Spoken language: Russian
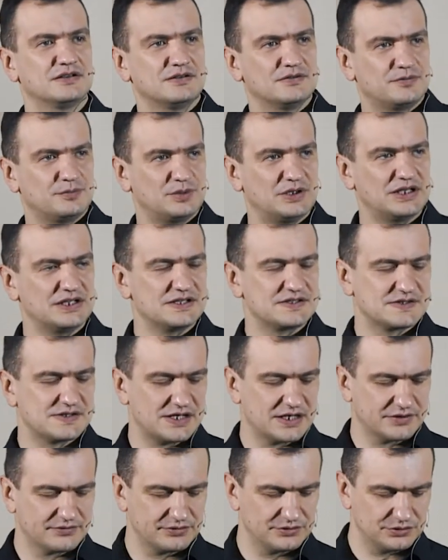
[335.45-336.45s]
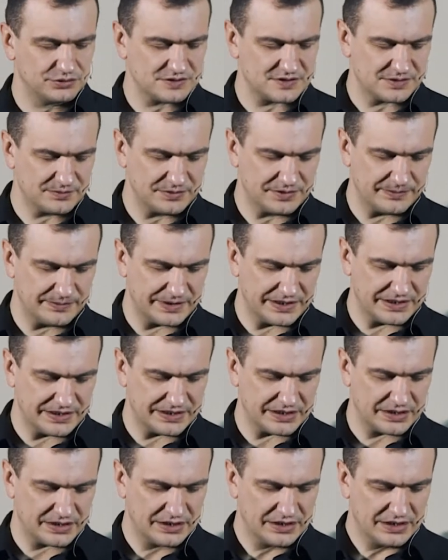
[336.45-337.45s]
в плане церкви, но тем не
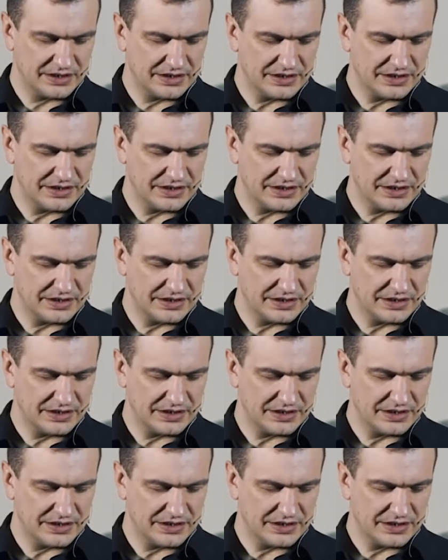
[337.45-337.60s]
менее